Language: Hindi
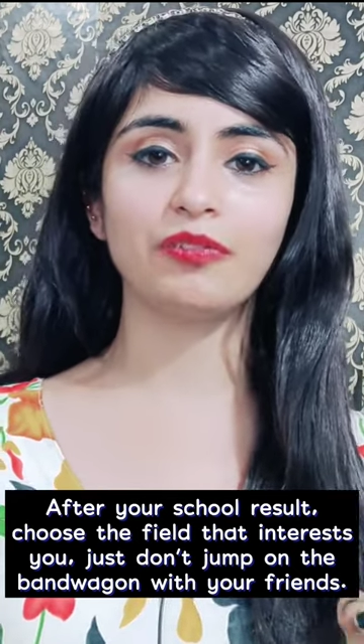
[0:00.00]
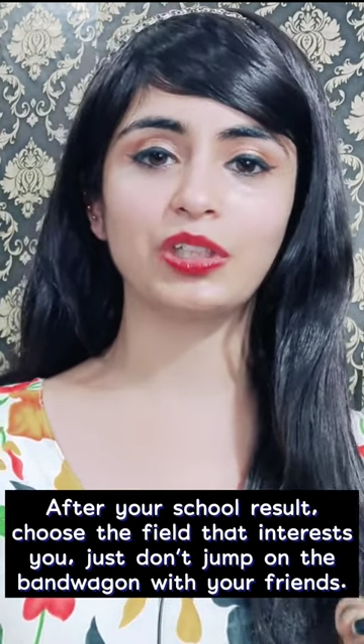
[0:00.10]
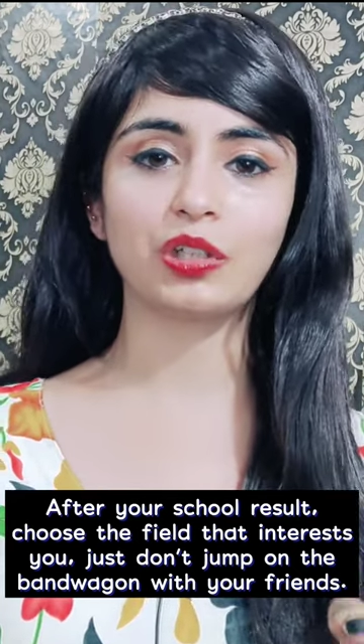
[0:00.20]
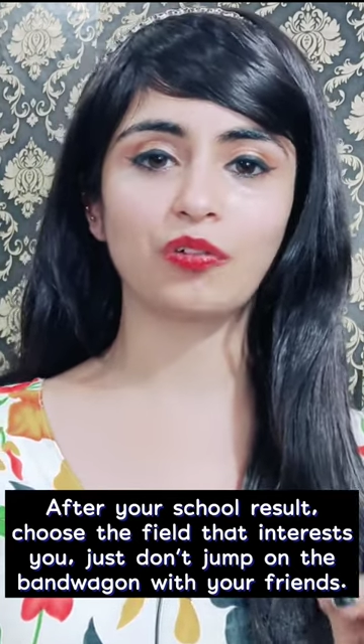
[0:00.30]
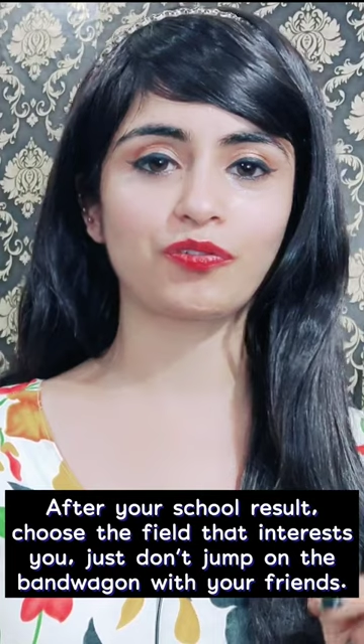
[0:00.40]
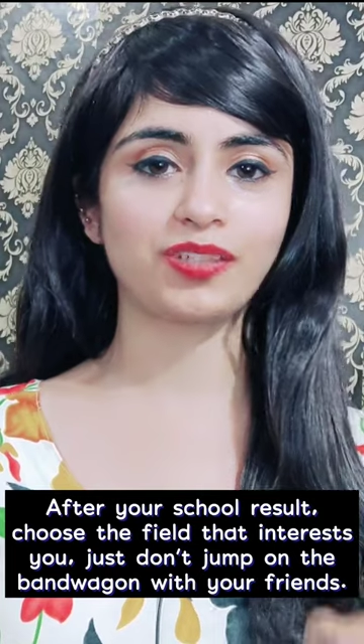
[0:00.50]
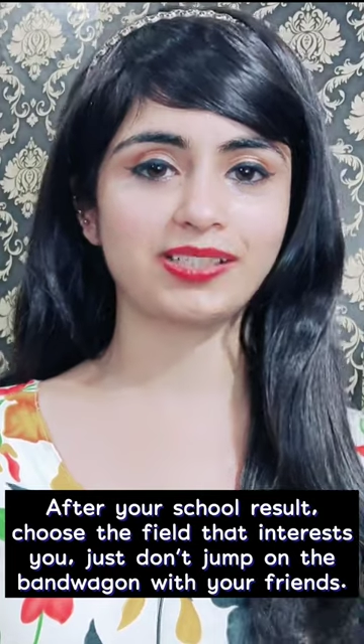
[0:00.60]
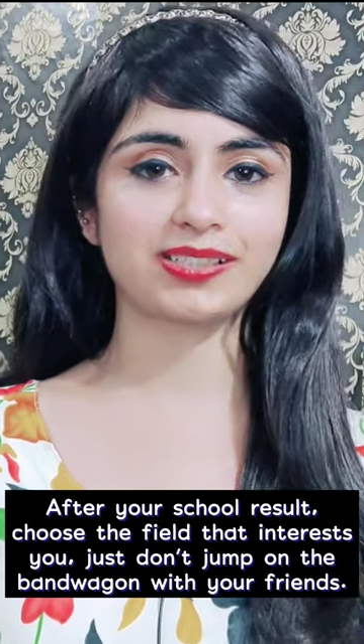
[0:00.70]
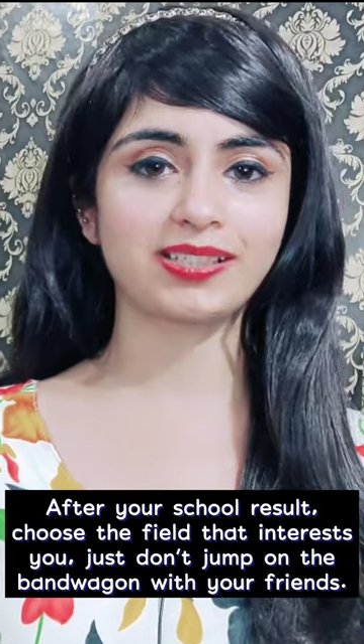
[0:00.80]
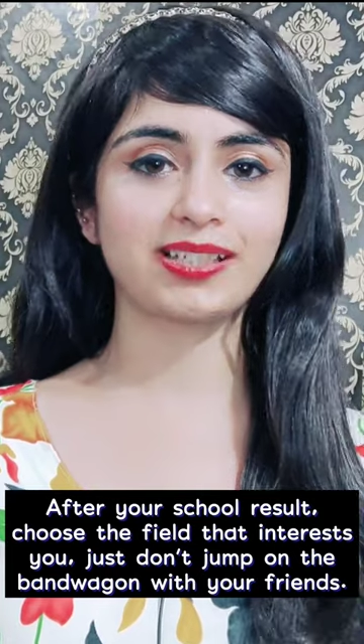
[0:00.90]
विद योर
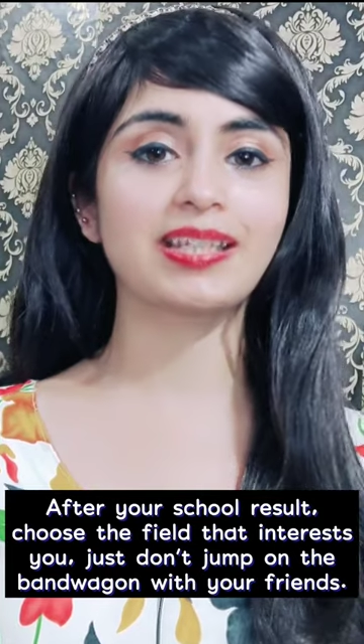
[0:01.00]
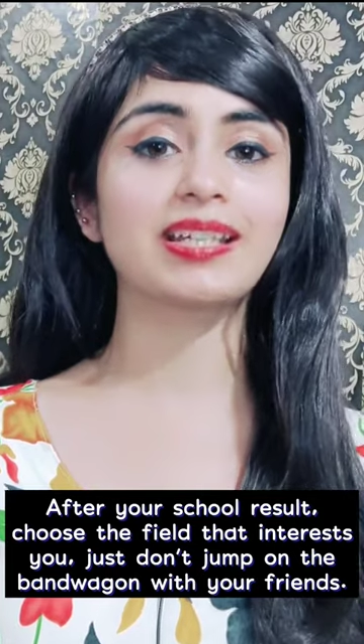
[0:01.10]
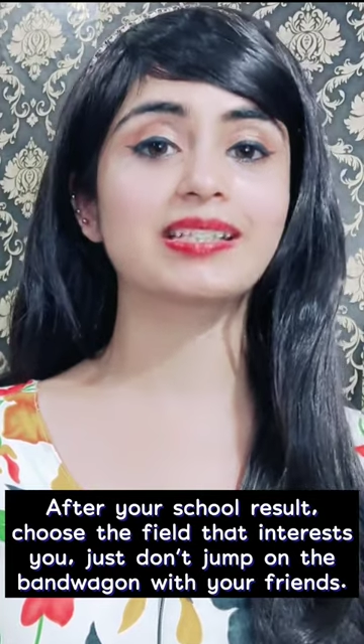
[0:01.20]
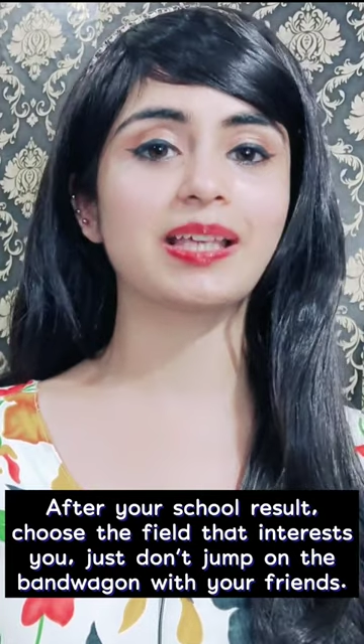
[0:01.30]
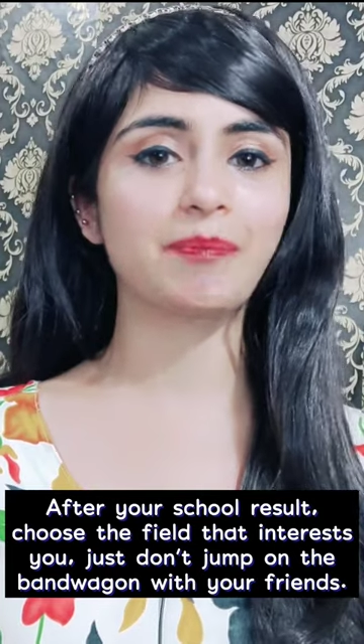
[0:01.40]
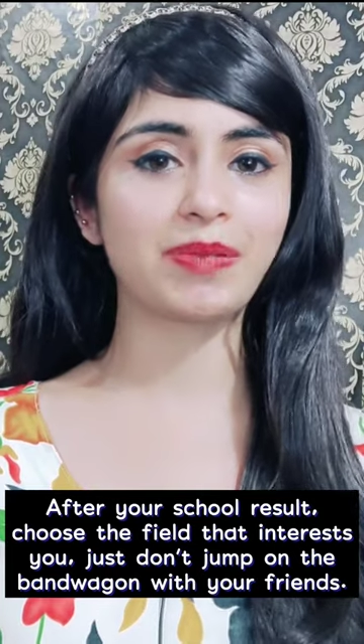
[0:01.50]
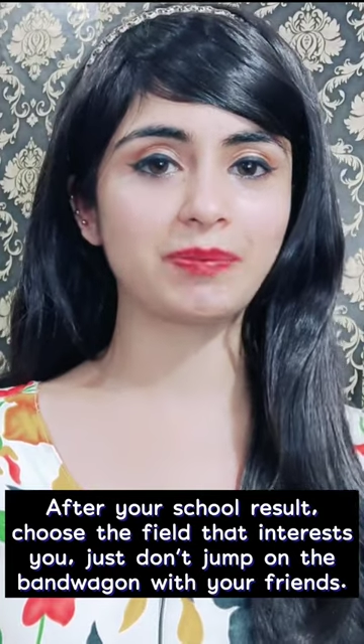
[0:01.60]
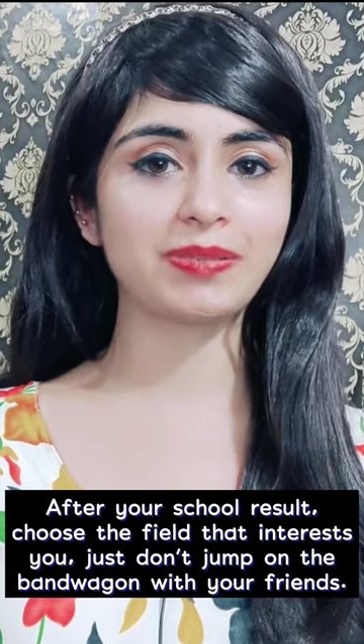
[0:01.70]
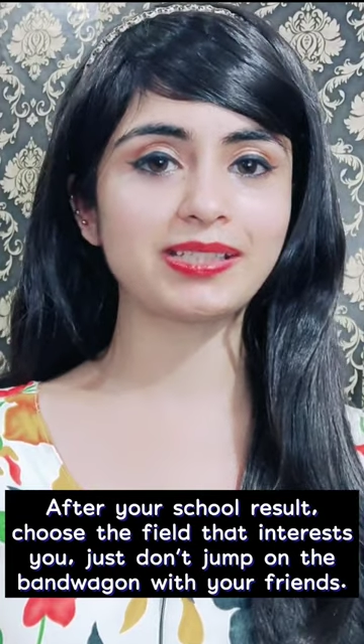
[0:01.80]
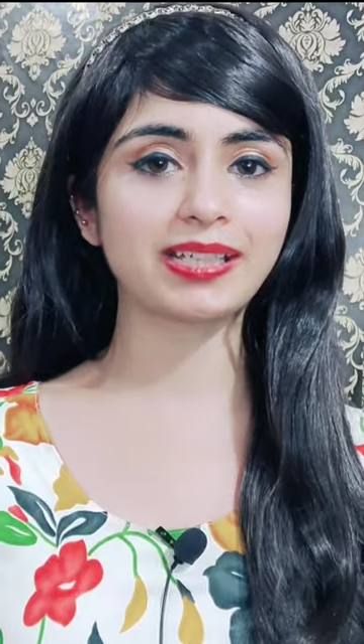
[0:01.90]
फ्रेंड्स एग्जाम्पल
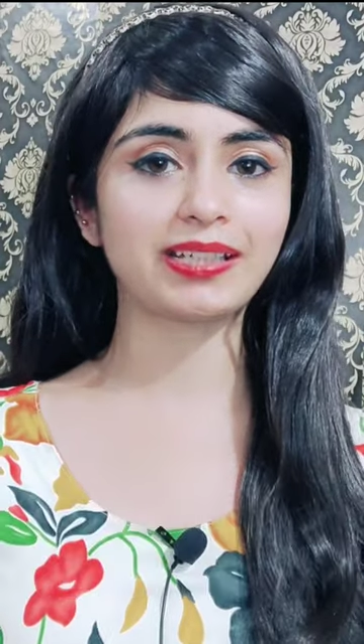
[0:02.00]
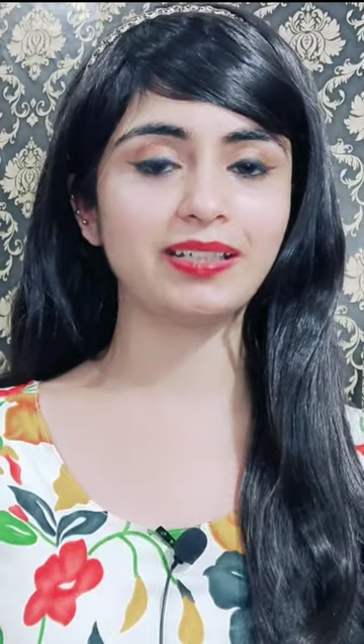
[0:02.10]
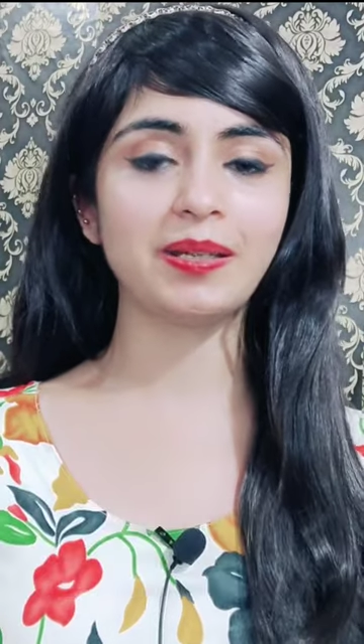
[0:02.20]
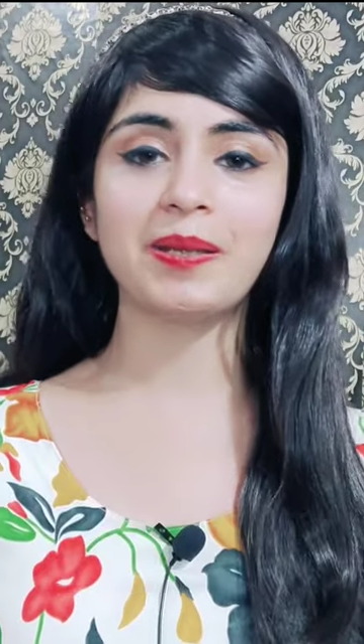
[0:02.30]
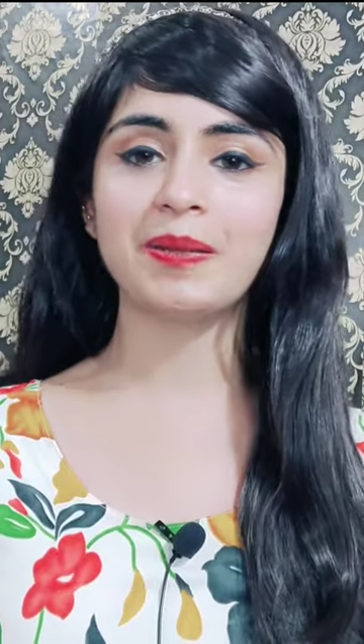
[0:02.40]
नंबर सेकेंड